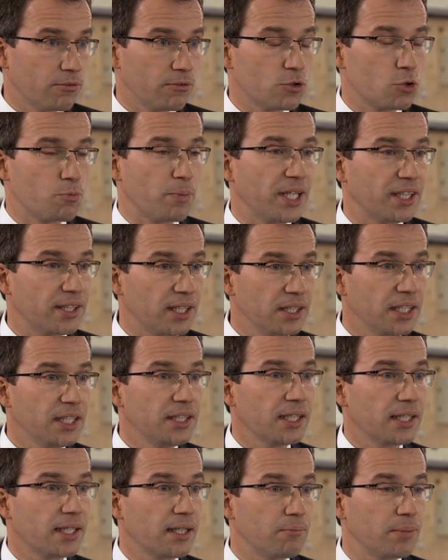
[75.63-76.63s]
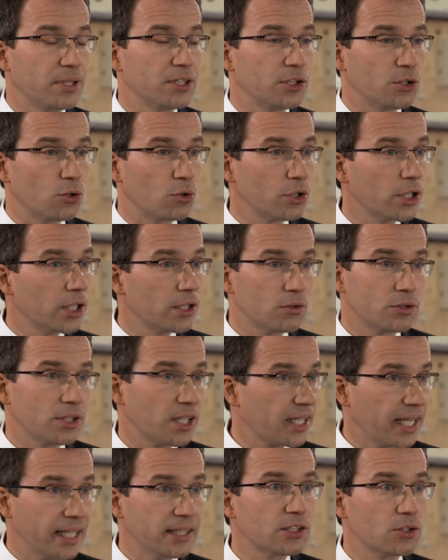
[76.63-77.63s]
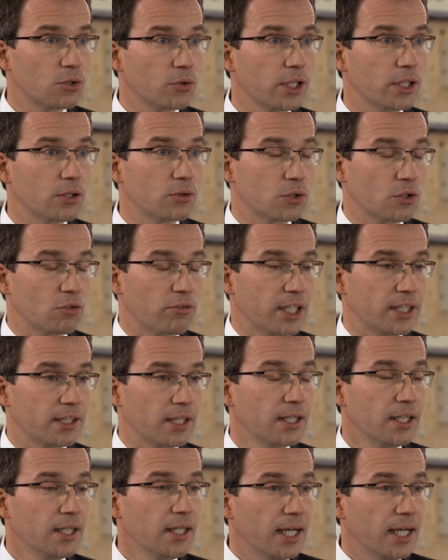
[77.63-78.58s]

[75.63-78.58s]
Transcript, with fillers: später niedrige Pensionen und Ergänzungen und so weiter.